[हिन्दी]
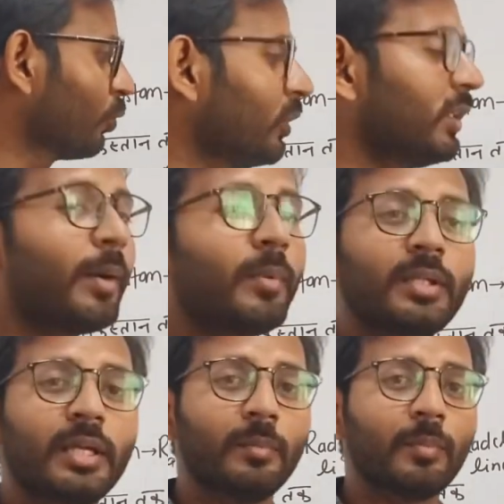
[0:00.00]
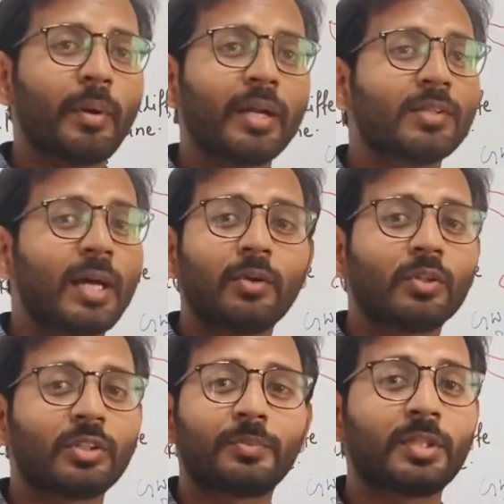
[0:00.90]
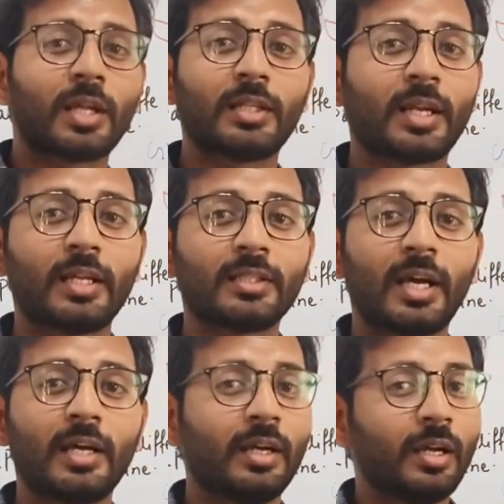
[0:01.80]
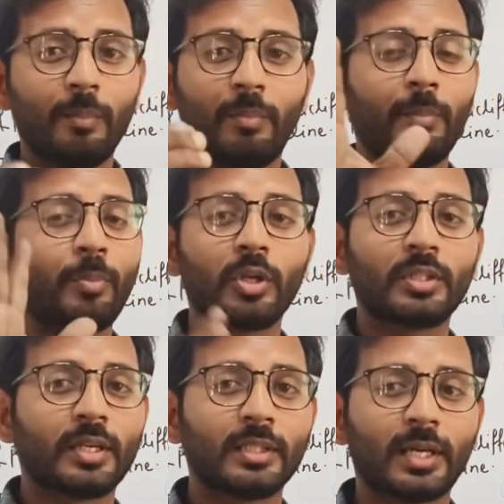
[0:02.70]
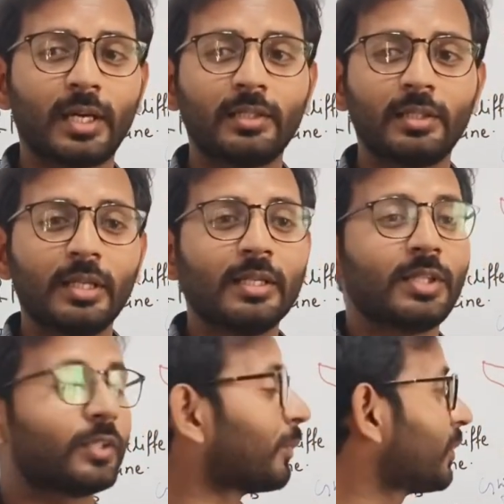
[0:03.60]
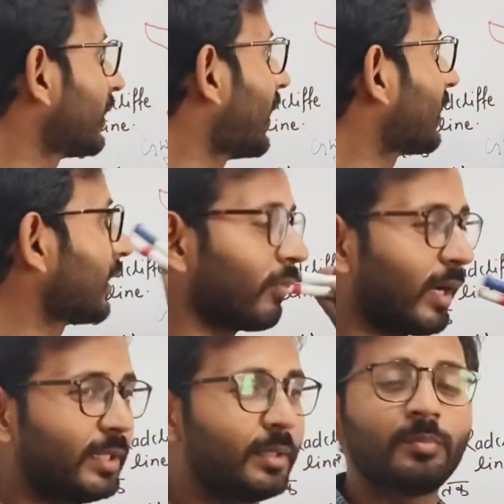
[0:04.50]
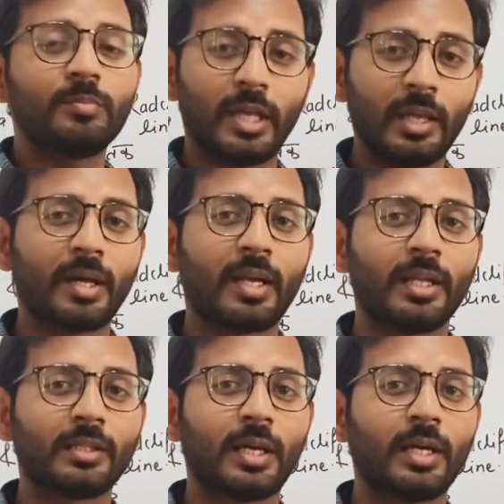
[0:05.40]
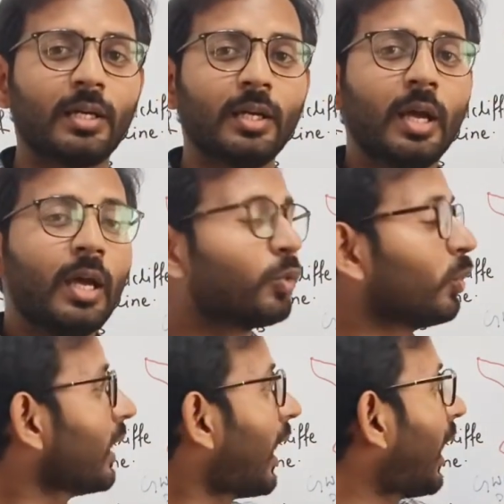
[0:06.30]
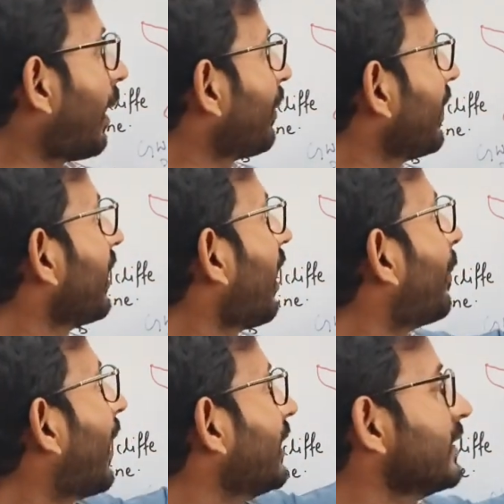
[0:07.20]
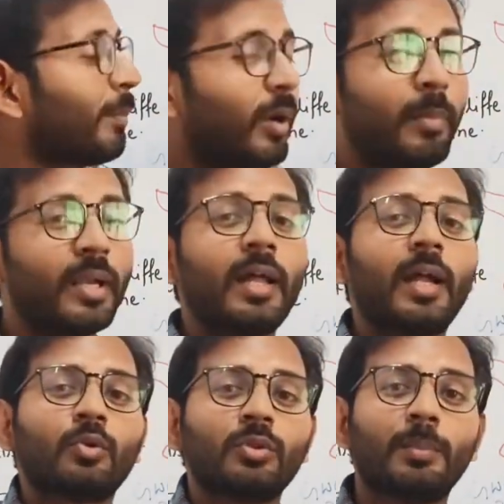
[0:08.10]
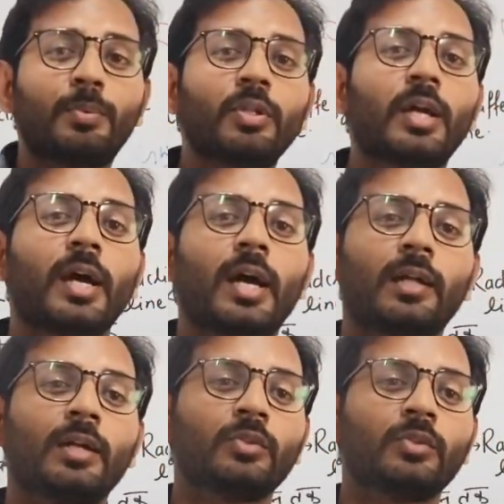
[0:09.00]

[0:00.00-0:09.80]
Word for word: दुनिया में देखिए पाकिस्तान को तो सबसे ज़्यादा जाना जाता है बम फोड़ते रहता है जब सबसे ज़्यादा आतंकवादी यही माना जाता है तो यहाँ पे अब मान लीजिए बम बना रहा है खुदे फूट जाएगा